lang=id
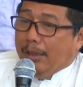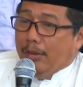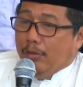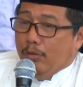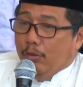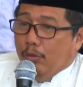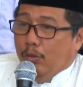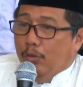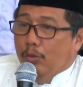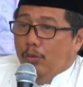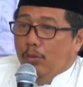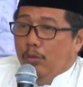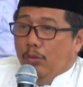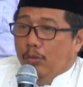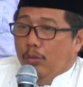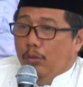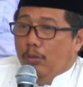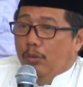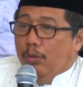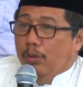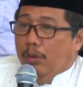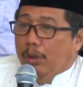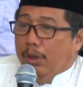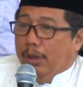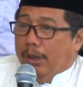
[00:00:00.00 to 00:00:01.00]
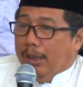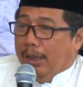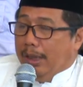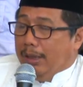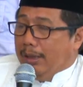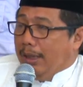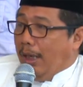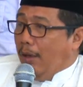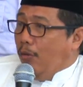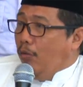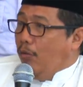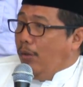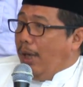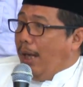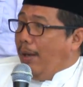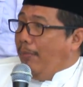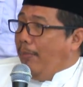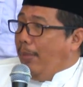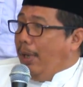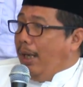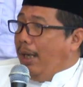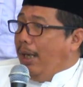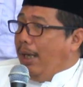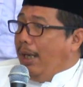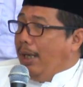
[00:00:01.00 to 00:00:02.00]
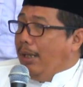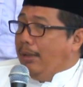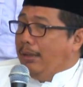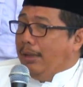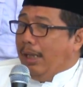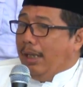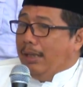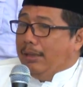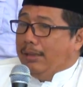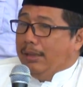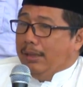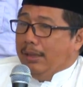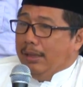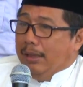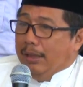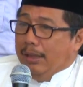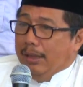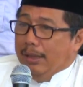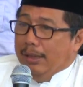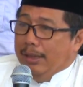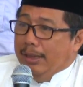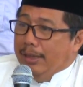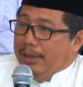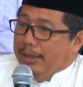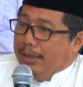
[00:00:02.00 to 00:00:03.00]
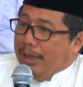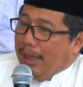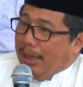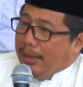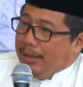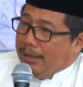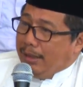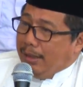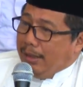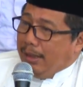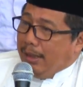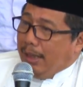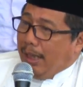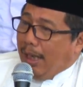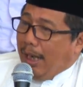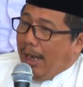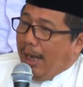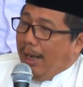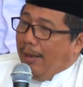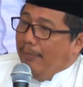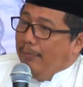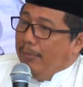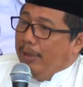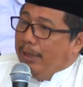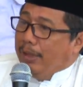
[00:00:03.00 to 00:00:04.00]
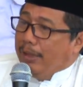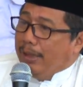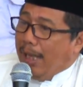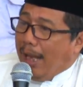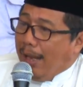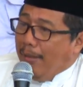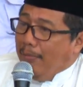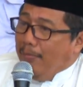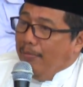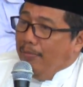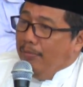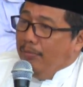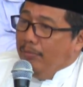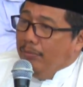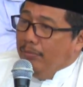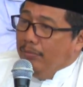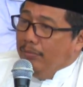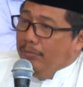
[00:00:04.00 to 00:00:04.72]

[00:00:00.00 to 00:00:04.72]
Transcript: itu kita ulama atas inisiasi Abitam